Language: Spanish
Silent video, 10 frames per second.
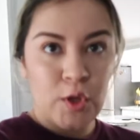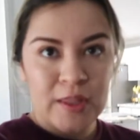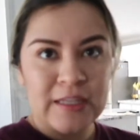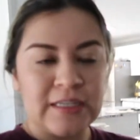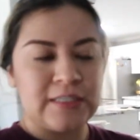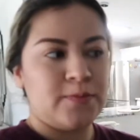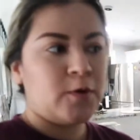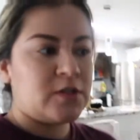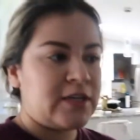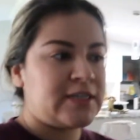todas las
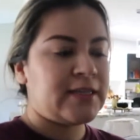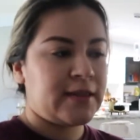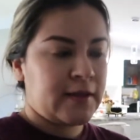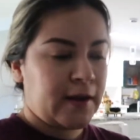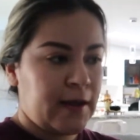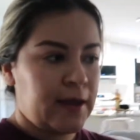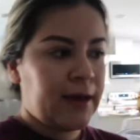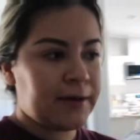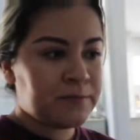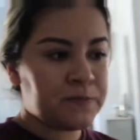bolsas que
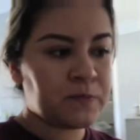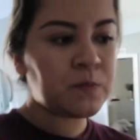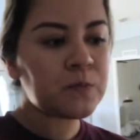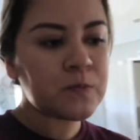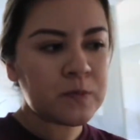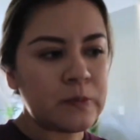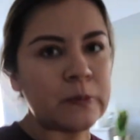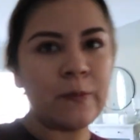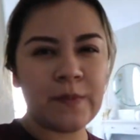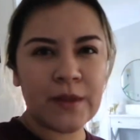tenía
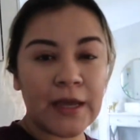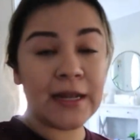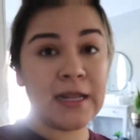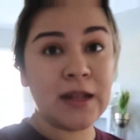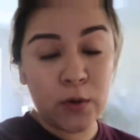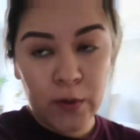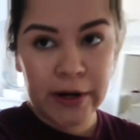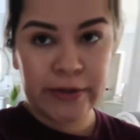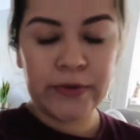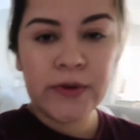en el
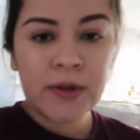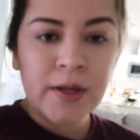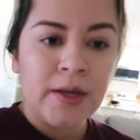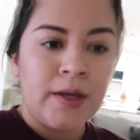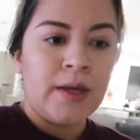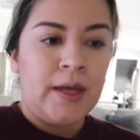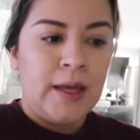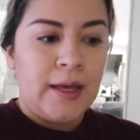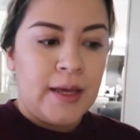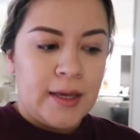cuarto.
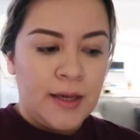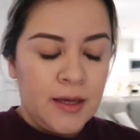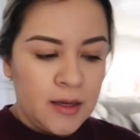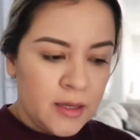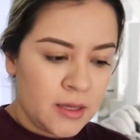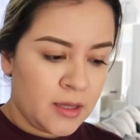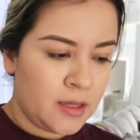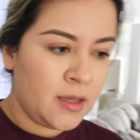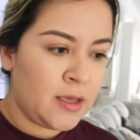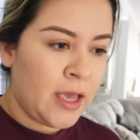Eh,
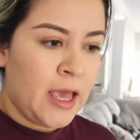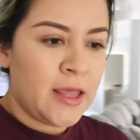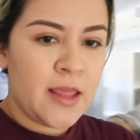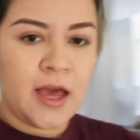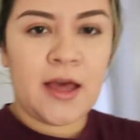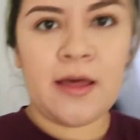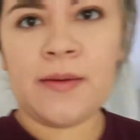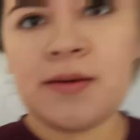ya,